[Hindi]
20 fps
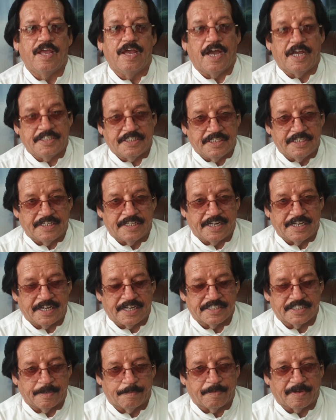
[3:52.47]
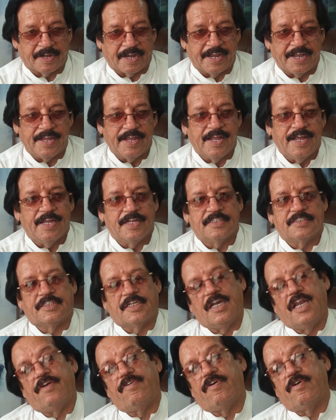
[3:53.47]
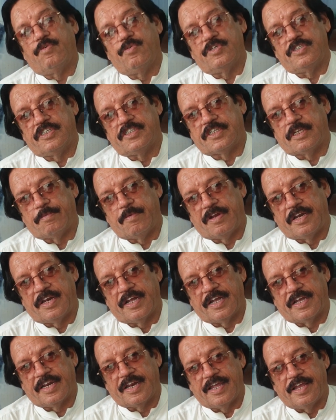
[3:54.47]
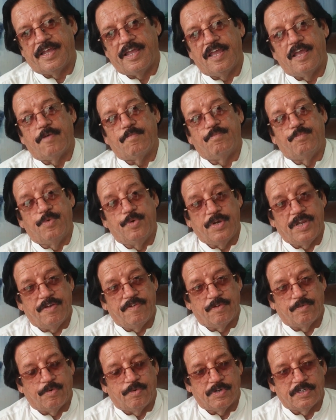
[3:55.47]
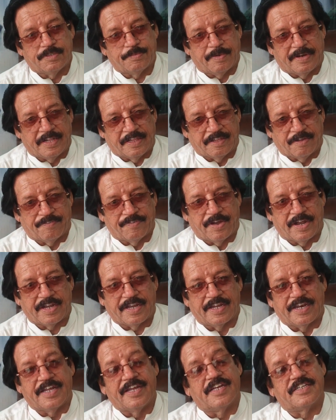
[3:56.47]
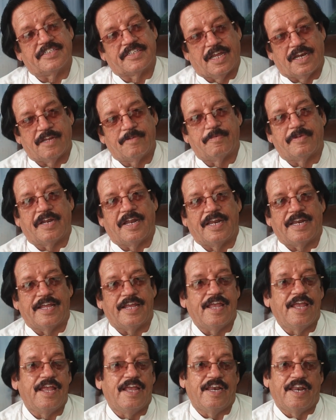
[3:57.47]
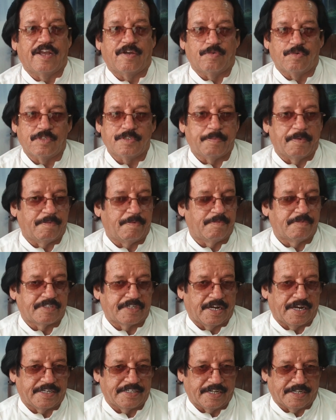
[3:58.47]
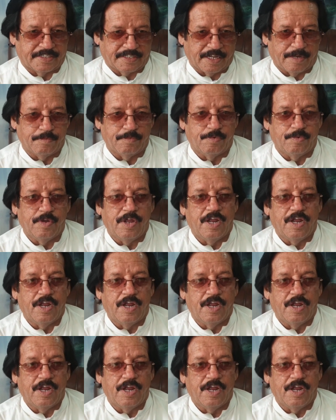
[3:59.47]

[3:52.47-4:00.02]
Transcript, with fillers: अच्छी तरीके से पकाएं तला हुआ गोश्त इस्तेमाल ना करें भुने हुए गोश्त पर इतफाक़ करें या सालन बना लें लेकिन उसमें भी मसाला जात कम हो